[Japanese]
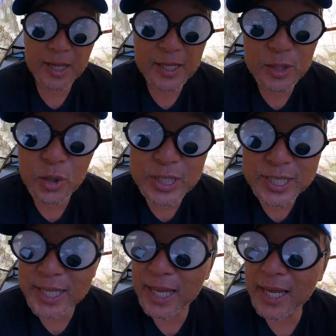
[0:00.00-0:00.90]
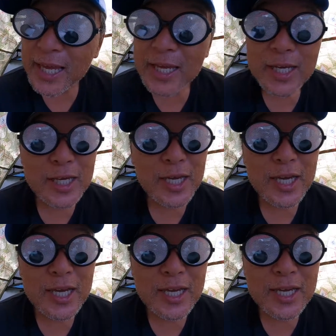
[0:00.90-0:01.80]
そして、
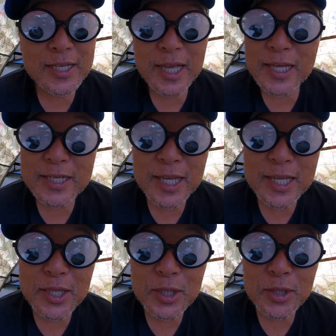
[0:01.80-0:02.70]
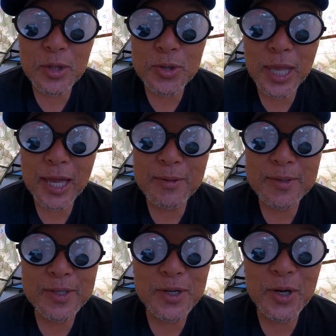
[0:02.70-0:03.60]
えー、サンセッ
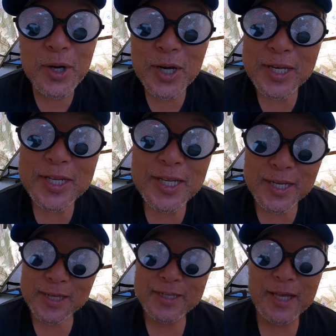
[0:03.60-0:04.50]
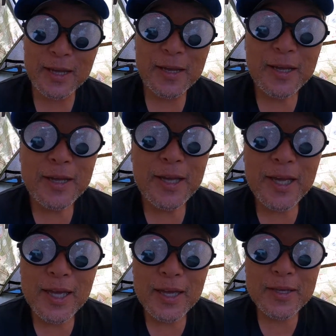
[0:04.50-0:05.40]
トタイムのさ、
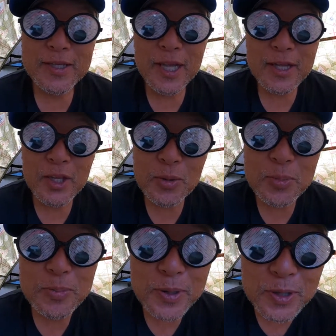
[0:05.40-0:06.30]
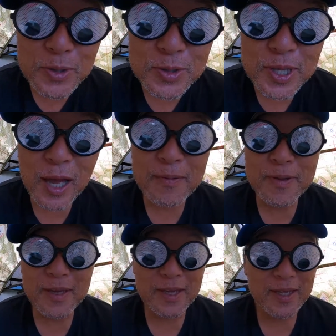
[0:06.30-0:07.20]
えー、
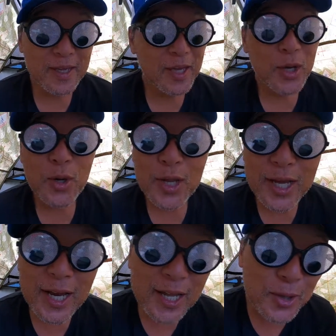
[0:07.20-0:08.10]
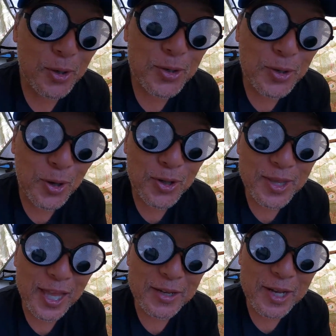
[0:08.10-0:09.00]
スタンドアップパドルサーフィン。これからどんどん
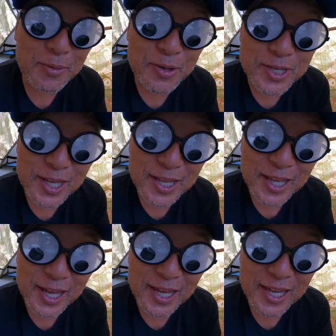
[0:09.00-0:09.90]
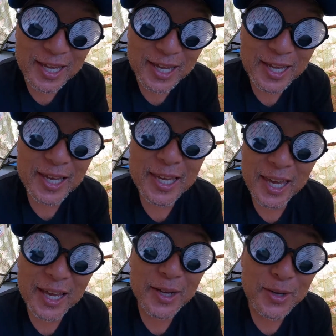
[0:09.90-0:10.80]
出るかもしれない。
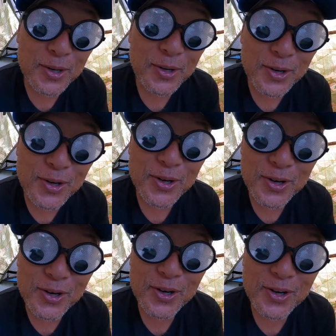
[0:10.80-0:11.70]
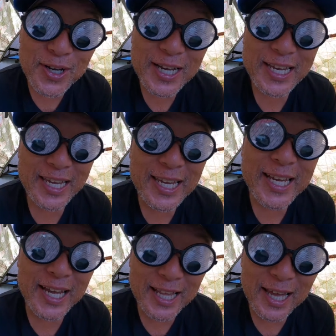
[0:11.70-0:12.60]
結構、いい
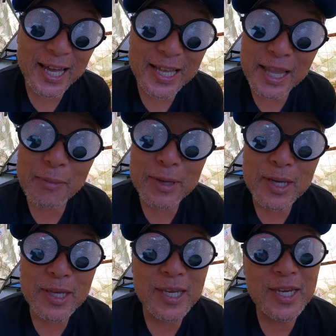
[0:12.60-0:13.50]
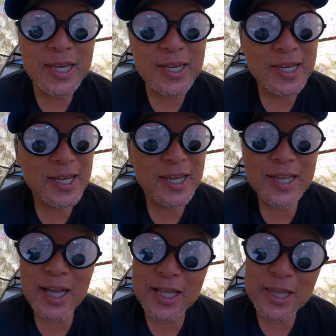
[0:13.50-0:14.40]
かな、波に
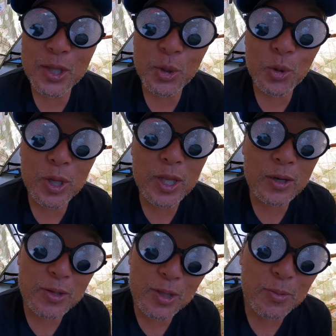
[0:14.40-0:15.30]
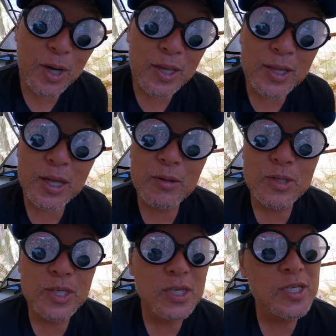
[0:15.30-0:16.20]
なんて乗れなくてもあれ楽
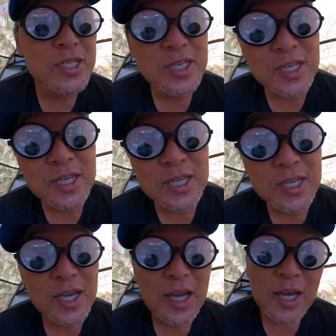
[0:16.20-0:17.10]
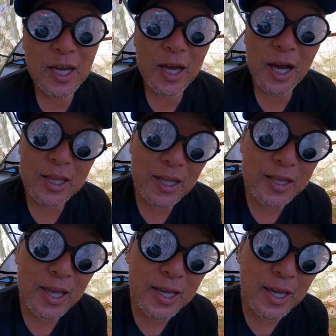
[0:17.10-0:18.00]
しいし、あんな
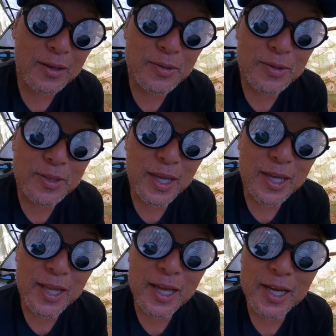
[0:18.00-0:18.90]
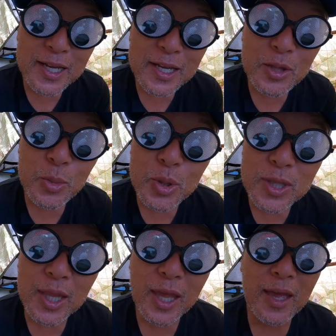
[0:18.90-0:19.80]
体験普通できないかなと思っ
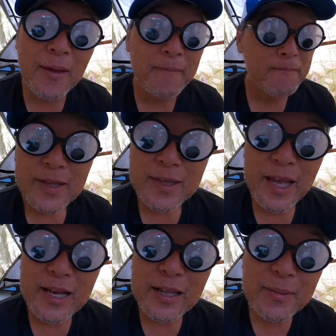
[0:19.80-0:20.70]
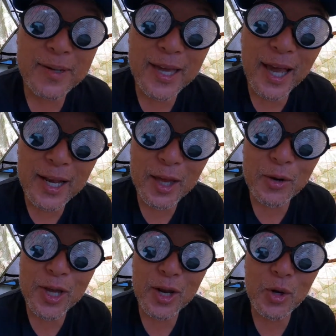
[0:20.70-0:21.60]
て、なるべきあれ
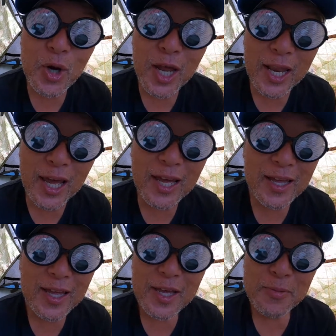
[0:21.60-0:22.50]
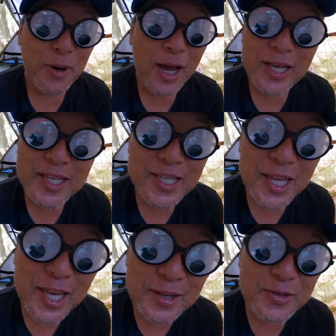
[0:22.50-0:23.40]
をやろうかな。毎日で
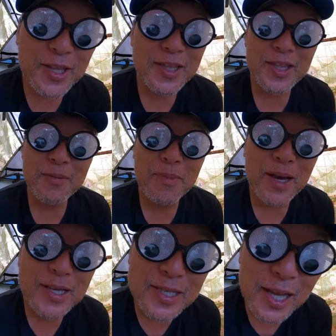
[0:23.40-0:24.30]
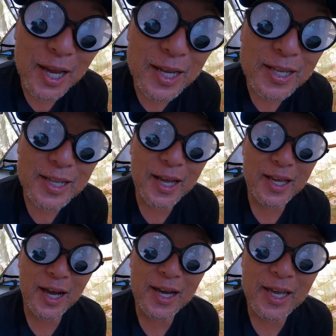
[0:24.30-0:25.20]
きるんだったら毎日入りたい、
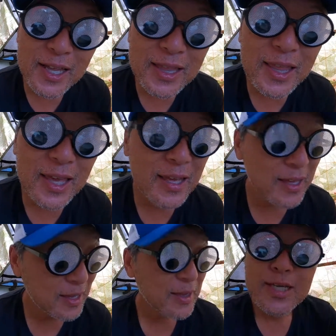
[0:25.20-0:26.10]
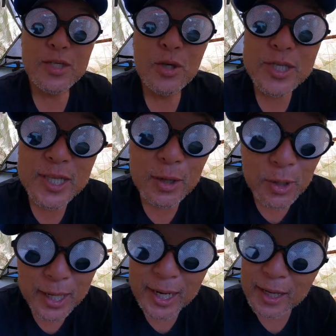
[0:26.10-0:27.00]
ああやって。そしてこ
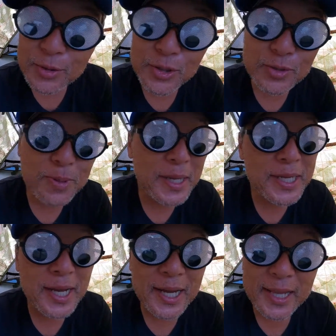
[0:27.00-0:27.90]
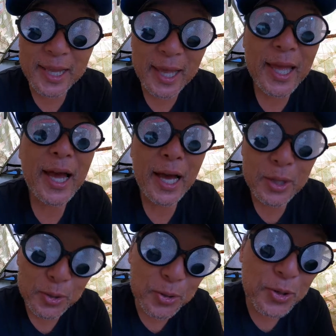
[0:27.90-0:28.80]
れから冬場にかけて、あ
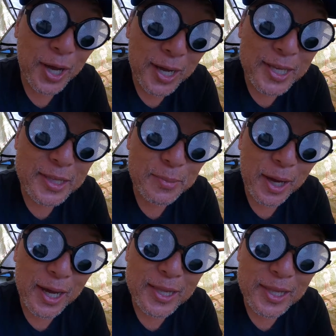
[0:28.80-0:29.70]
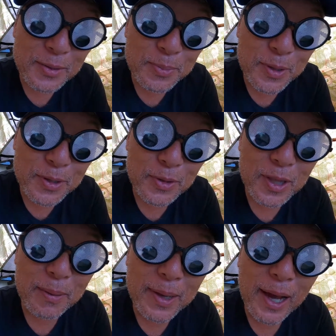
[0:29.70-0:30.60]
そこのいつも入ってるポイント
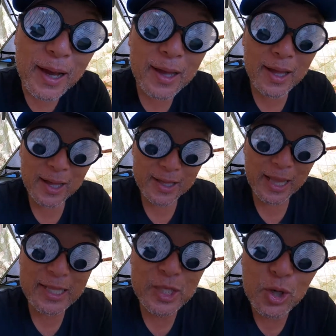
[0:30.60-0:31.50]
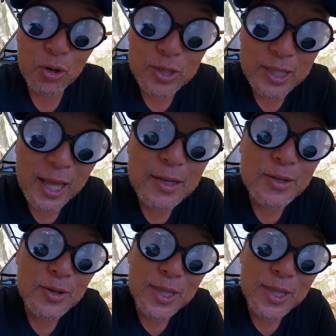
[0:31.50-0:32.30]
波が立つようになるの